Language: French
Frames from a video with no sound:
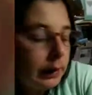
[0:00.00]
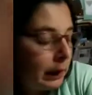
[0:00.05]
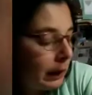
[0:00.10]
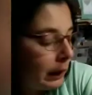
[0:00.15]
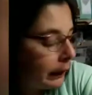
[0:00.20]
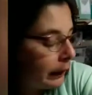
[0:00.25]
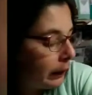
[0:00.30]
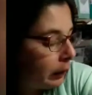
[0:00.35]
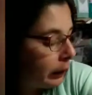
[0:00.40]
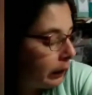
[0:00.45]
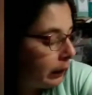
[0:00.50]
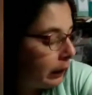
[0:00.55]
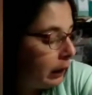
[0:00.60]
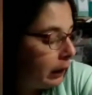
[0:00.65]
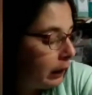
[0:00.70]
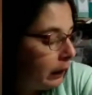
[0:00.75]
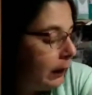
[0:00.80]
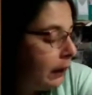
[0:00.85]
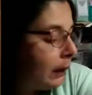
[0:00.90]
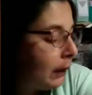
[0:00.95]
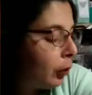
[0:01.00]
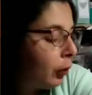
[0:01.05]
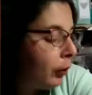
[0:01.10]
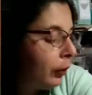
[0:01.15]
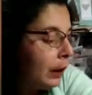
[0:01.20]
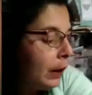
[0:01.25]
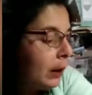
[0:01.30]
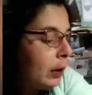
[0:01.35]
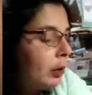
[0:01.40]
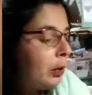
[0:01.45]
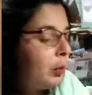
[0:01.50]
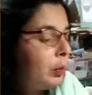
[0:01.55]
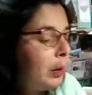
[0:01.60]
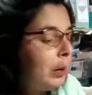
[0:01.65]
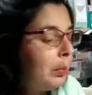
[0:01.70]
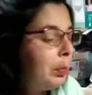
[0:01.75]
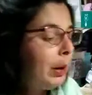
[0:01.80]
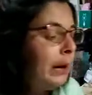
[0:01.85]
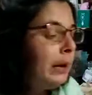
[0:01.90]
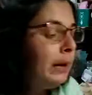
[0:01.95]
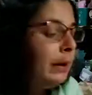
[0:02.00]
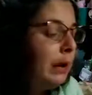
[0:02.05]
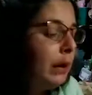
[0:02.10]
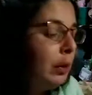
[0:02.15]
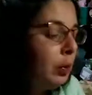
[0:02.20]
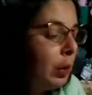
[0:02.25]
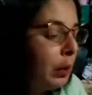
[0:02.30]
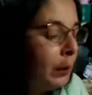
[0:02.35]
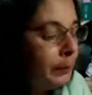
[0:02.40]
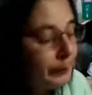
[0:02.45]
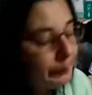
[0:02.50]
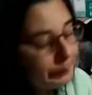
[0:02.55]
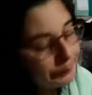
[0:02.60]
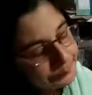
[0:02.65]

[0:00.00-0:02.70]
l'air d'avoir des, reflets euh, ouais, pailletés quoi.